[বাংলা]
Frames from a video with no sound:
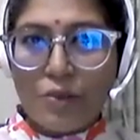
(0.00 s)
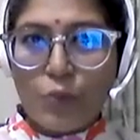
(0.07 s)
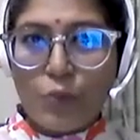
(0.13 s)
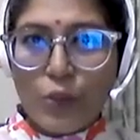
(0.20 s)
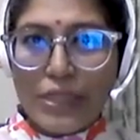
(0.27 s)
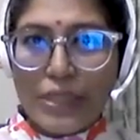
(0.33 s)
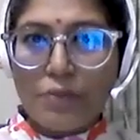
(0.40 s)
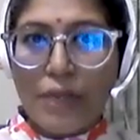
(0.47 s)

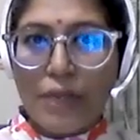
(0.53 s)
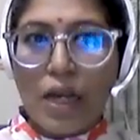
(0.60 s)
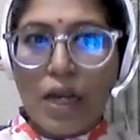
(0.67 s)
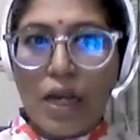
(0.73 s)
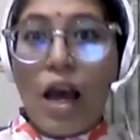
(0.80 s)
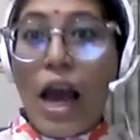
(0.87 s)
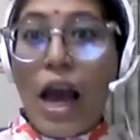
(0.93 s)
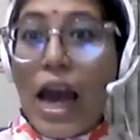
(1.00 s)
বুলিং বা
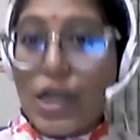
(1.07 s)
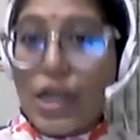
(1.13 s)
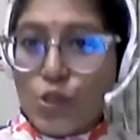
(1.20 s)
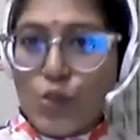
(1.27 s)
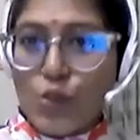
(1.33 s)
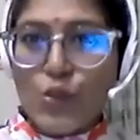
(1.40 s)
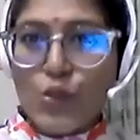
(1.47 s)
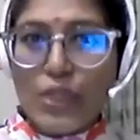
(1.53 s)

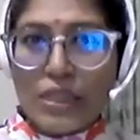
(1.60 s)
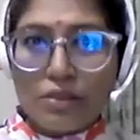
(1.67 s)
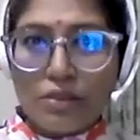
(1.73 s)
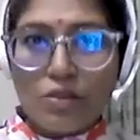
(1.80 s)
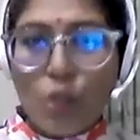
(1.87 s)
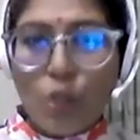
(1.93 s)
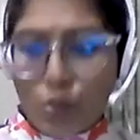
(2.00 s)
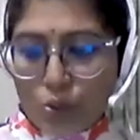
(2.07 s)

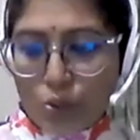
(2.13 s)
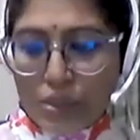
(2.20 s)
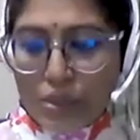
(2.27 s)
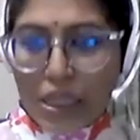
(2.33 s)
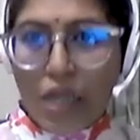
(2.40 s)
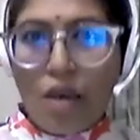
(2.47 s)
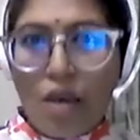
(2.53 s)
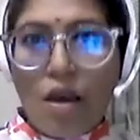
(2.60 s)
আচরণগত
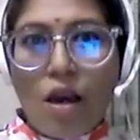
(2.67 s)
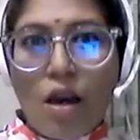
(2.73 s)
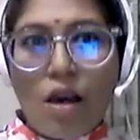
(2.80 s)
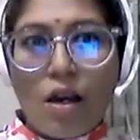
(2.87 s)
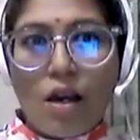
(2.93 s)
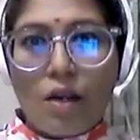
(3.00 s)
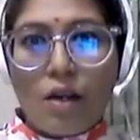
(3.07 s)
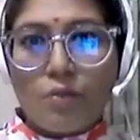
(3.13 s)
যে
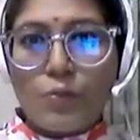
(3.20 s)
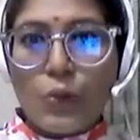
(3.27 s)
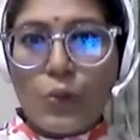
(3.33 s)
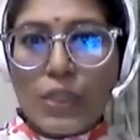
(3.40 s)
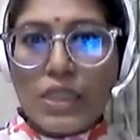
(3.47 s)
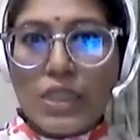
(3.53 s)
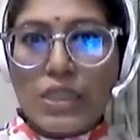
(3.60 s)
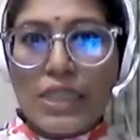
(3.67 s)

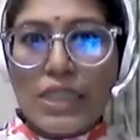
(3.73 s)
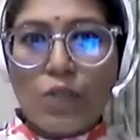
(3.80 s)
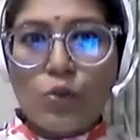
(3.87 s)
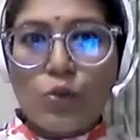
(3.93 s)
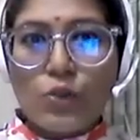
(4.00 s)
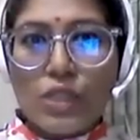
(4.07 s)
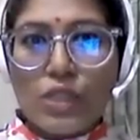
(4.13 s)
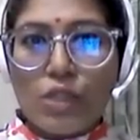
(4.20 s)
বুলিং
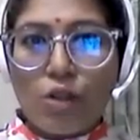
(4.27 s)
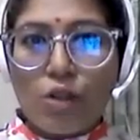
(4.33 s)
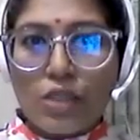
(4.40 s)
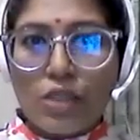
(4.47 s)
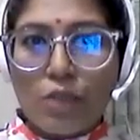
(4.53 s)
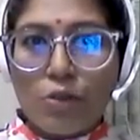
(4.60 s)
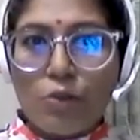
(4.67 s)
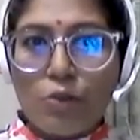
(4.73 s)
সেগুলো নিয়ে
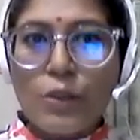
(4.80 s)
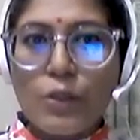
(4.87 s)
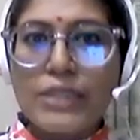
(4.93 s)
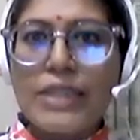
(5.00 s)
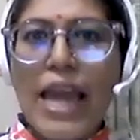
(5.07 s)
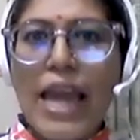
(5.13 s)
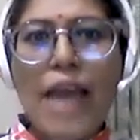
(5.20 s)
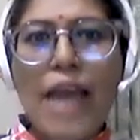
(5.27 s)
কথা বলবো
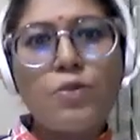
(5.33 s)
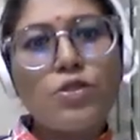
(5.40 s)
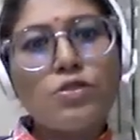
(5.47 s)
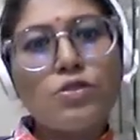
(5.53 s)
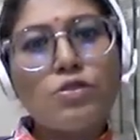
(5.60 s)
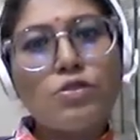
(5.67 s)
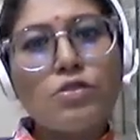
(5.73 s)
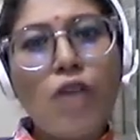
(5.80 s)
এটা এমন
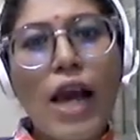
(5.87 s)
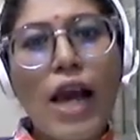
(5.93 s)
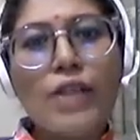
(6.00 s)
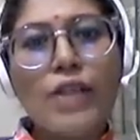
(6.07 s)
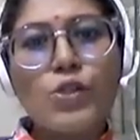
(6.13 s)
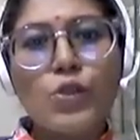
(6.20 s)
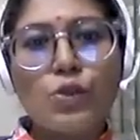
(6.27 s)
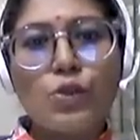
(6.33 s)
কোন
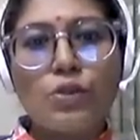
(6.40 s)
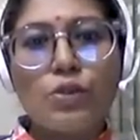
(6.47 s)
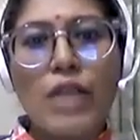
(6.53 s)
আচরণ